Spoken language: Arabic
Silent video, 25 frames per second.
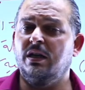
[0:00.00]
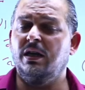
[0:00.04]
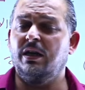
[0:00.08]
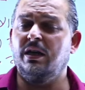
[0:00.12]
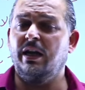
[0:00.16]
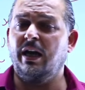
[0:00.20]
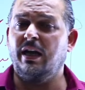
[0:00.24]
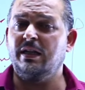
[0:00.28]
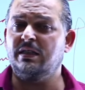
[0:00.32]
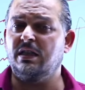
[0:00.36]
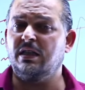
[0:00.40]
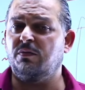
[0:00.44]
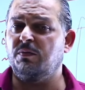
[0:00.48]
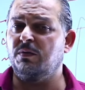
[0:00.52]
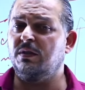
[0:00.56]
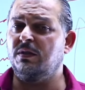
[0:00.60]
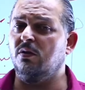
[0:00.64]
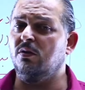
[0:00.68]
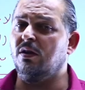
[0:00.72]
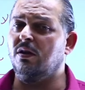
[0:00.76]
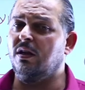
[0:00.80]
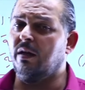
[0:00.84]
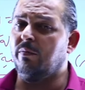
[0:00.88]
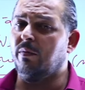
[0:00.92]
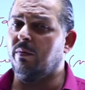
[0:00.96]
اللي حدث في
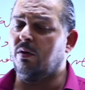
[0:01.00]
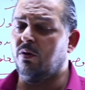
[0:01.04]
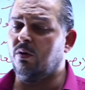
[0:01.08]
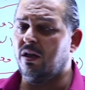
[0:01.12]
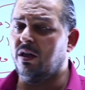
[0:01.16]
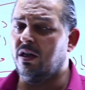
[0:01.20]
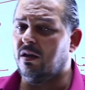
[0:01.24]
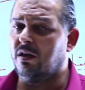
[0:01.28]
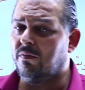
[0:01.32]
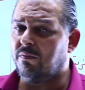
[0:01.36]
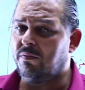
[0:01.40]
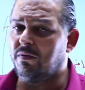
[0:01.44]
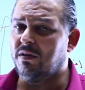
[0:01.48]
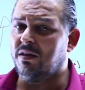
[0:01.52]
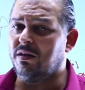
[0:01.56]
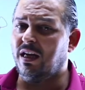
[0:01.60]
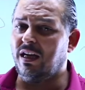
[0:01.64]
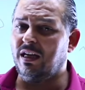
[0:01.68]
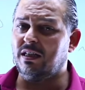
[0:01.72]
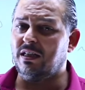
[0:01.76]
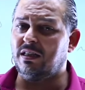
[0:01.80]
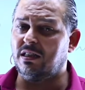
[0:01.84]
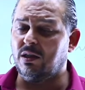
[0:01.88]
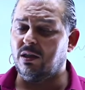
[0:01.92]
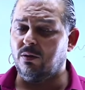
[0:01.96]
الدوله الامويه في
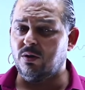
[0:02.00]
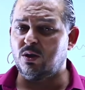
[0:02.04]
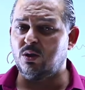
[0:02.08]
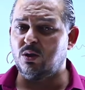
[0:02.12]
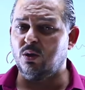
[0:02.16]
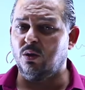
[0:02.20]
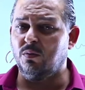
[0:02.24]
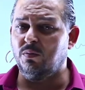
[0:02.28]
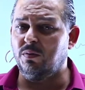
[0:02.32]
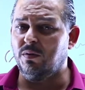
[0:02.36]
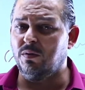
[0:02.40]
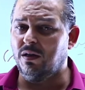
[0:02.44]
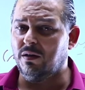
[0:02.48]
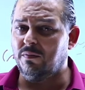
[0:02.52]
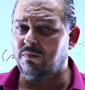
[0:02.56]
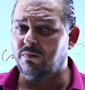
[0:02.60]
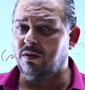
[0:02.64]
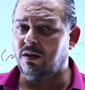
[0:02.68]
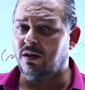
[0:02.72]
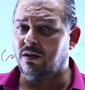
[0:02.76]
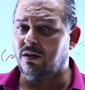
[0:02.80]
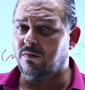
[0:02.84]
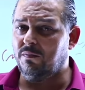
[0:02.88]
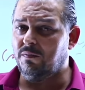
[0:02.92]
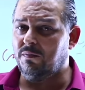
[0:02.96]
ناحيه التوسع في
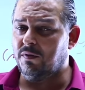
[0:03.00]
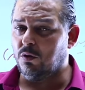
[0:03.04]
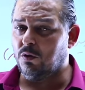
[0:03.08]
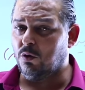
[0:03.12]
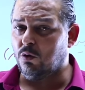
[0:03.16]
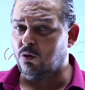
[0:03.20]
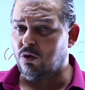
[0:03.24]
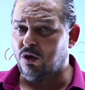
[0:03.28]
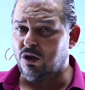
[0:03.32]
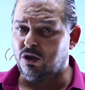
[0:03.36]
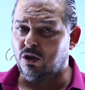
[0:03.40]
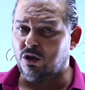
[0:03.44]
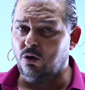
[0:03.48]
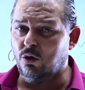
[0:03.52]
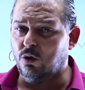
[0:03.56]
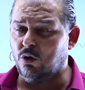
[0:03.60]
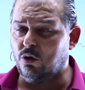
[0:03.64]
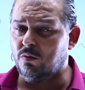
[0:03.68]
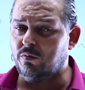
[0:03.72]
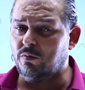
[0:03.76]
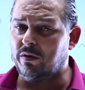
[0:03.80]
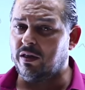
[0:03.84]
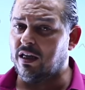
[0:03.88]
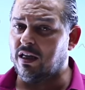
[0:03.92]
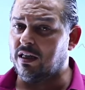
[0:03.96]
في, في رقعه
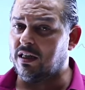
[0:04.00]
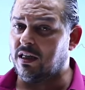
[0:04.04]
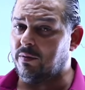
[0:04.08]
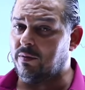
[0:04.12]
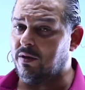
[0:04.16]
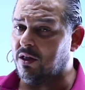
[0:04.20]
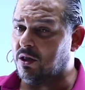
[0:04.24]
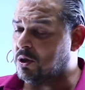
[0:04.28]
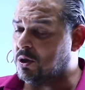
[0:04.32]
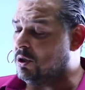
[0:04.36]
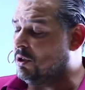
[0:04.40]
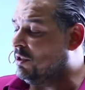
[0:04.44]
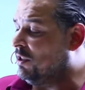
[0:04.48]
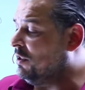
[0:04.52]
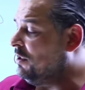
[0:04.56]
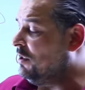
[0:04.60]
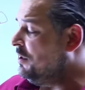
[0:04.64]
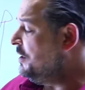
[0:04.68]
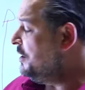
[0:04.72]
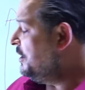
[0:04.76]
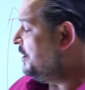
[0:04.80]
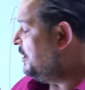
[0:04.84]
الحكم كان كبير جدا